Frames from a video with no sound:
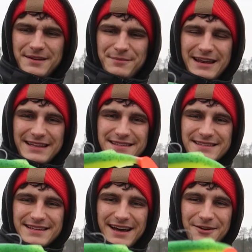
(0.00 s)
den mir
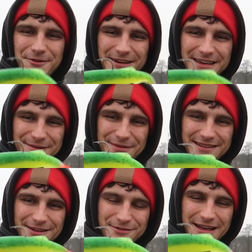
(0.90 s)
letztens Carlo gegeben
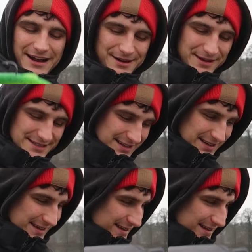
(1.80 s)
hat auf der Angelmesse.